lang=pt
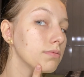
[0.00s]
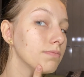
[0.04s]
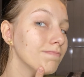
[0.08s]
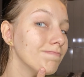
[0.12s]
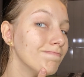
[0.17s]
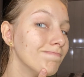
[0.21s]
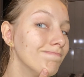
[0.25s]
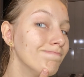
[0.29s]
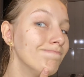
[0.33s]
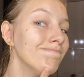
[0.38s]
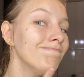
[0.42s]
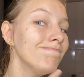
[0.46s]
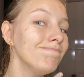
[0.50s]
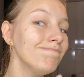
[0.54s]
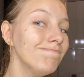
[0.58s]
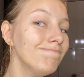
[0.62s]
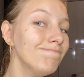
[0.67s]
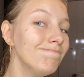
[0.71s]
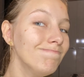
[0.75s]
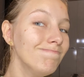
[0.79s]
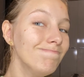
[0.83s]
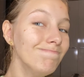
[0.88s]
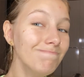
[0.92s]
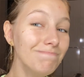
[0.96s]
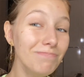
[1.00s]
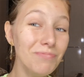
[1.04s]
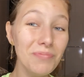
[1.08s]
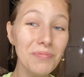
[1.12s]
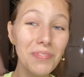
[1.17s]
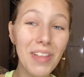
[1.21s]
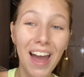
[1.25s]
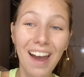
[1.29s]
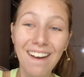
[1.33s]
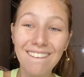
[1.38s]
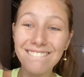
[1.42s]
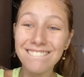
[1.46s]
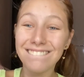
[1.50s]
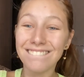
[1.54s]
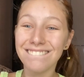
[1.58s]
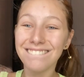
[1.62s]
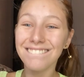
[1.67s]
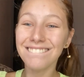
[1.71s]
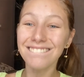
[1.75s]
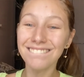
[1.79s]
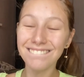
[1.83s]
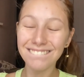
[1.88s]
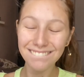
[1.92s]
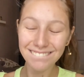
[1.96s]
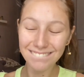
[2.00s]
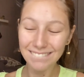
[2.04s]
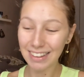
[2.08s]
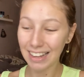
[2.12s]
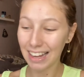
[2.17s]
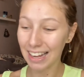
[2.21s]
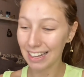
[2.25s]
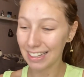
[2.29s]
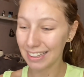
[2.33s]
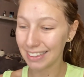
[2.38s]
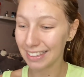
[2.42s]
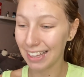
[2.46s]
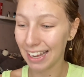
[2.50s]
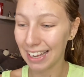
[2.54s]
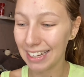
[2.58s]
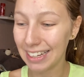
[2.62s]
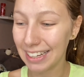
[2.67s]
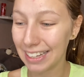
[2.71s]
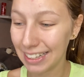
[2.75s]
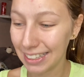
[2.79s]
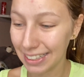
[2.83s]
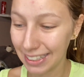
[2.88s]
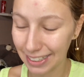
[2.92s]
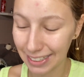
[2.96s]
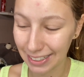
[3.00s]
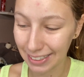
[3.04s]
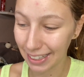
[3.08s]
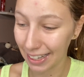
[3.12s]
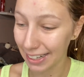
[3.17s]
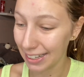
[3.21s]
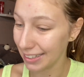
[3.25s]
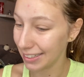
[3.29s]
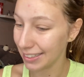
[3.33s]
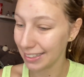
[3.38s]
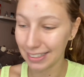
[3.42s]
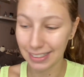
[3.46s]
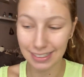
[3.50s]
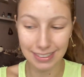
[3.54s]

Hum... Dali, galera, dali, dali,